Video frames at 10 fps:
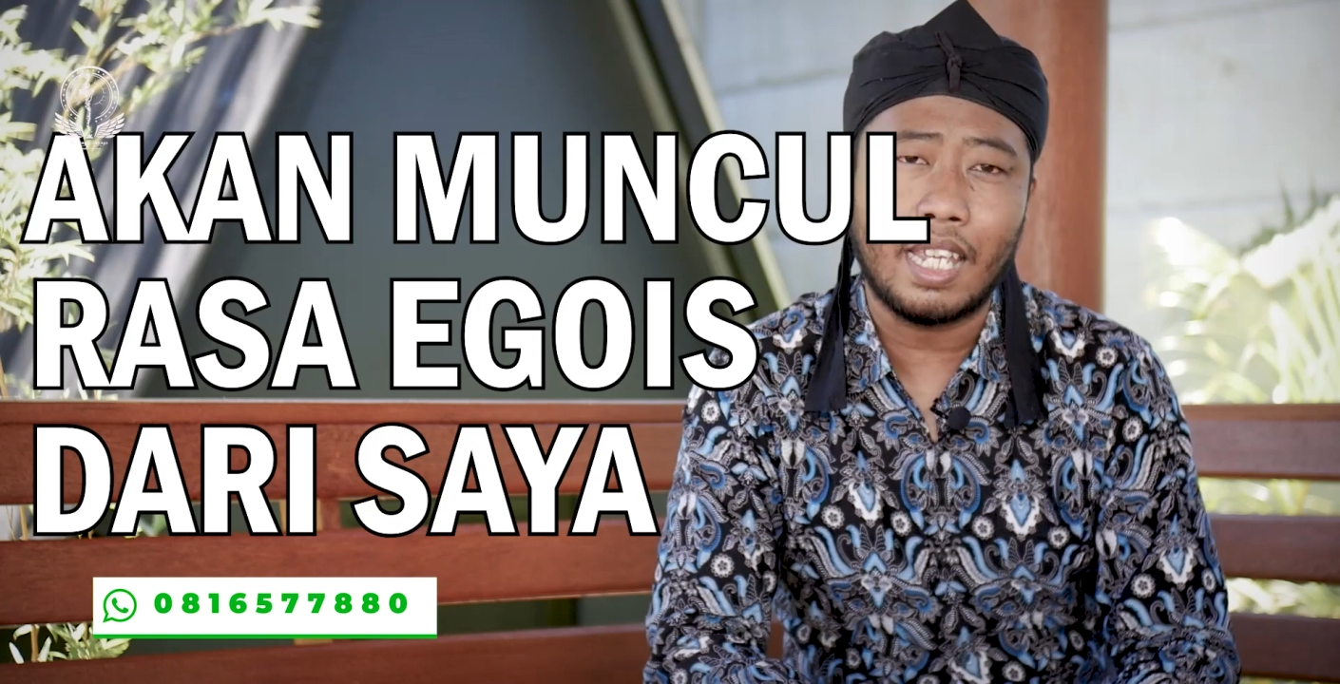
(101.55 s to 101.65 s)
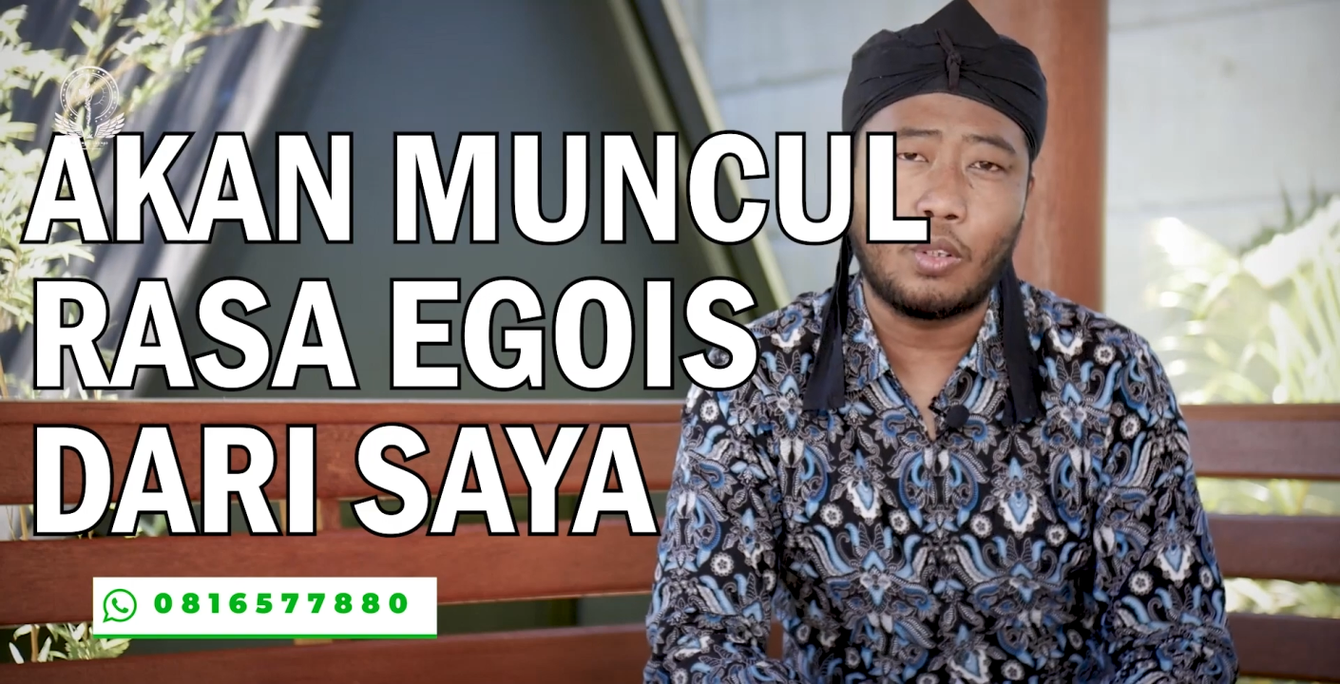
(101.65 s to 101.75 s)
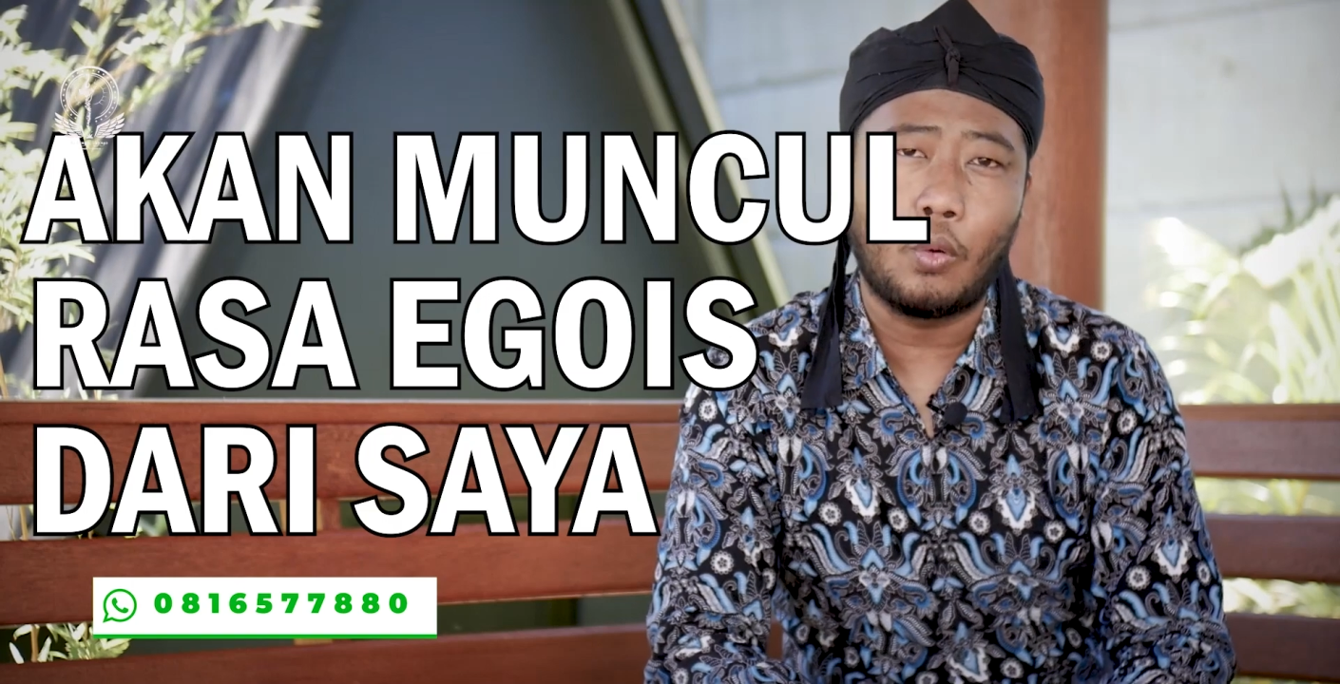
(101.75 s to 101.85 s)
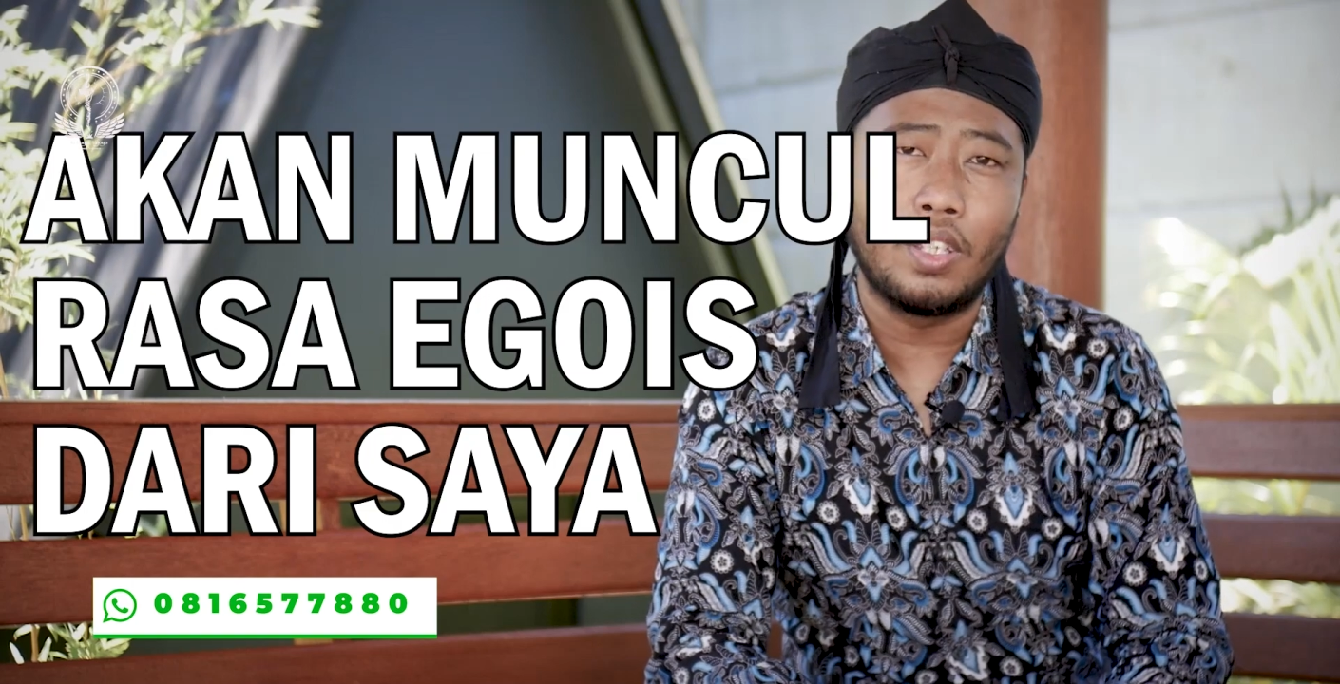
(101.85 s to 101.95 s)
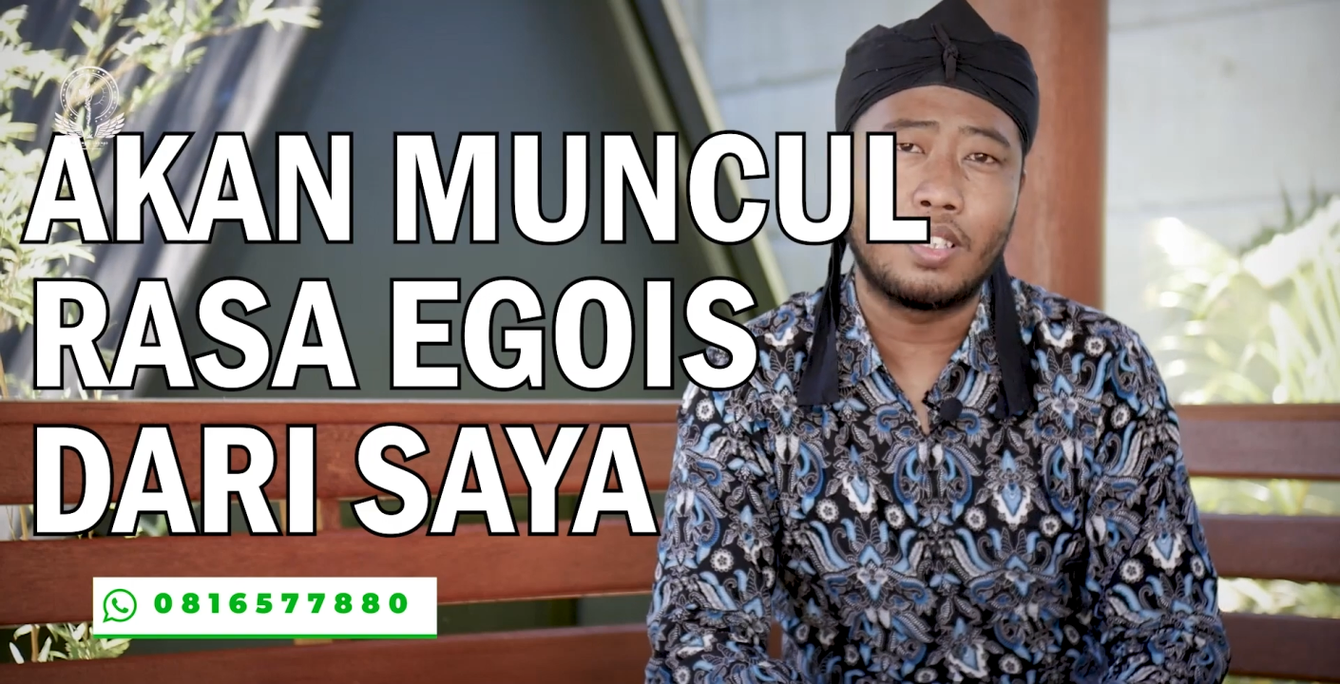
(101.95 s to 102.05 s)

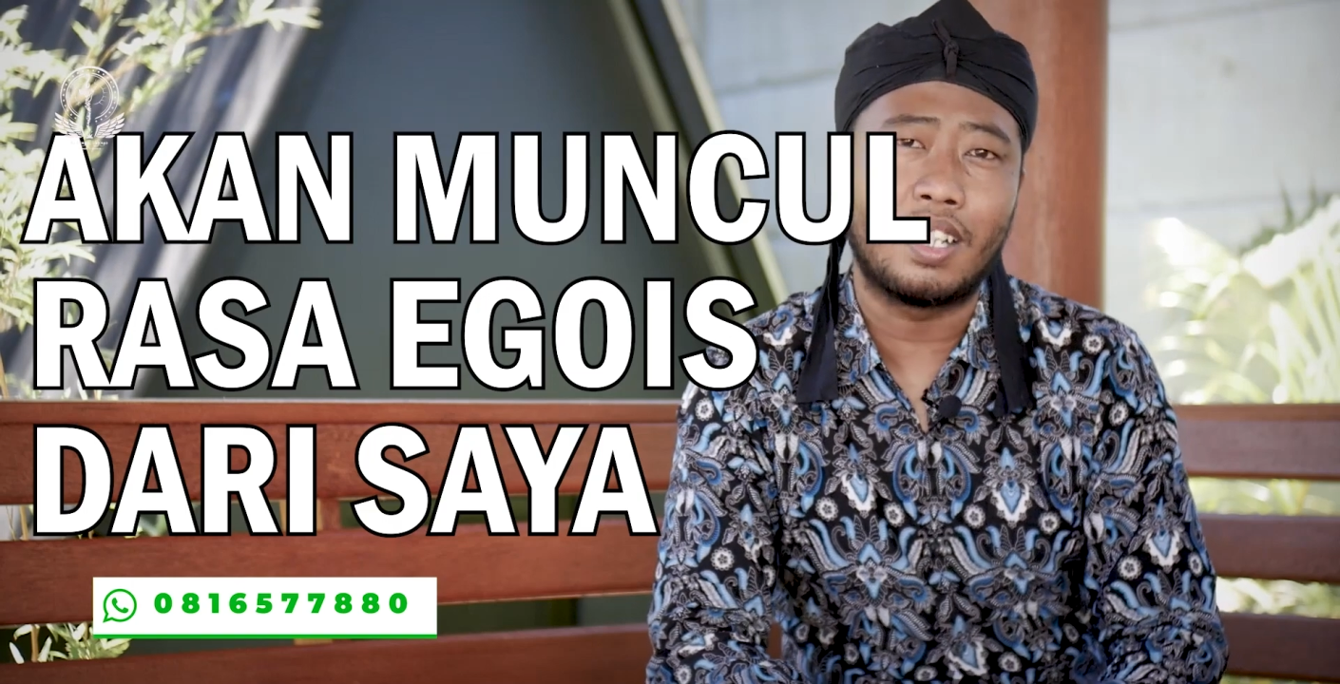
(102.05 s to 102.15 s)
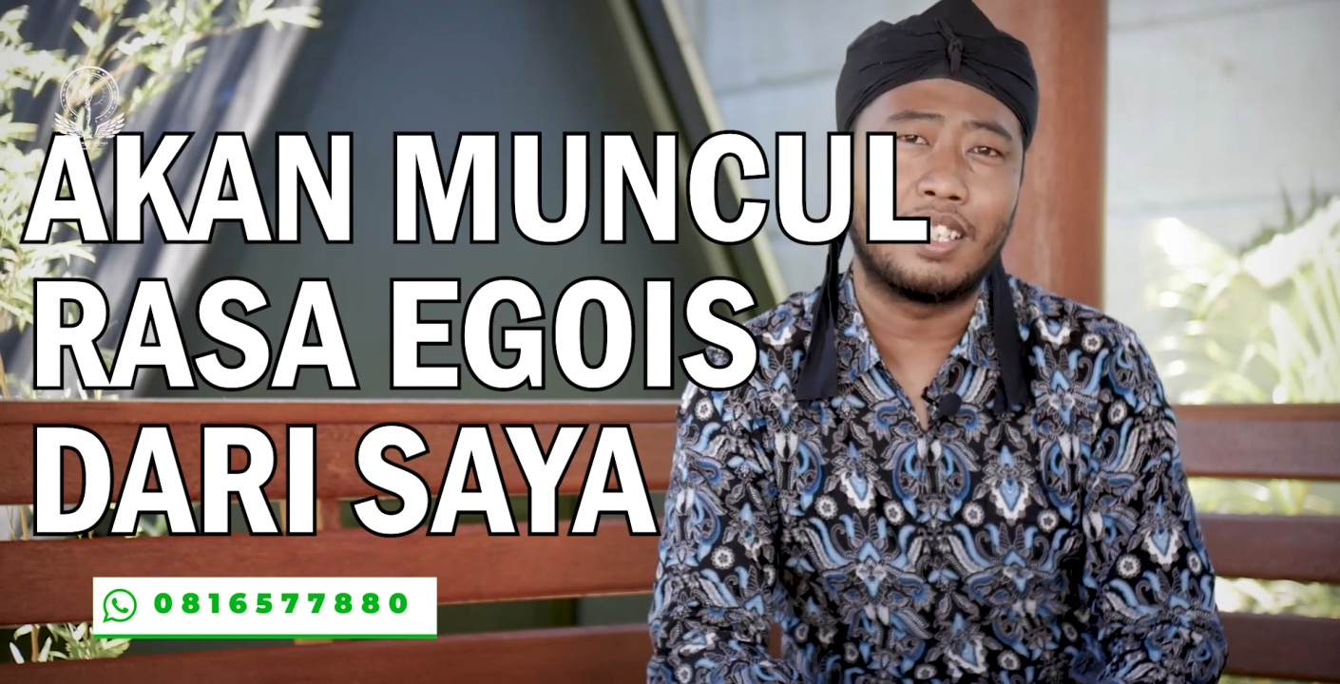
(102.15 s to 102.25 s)
egois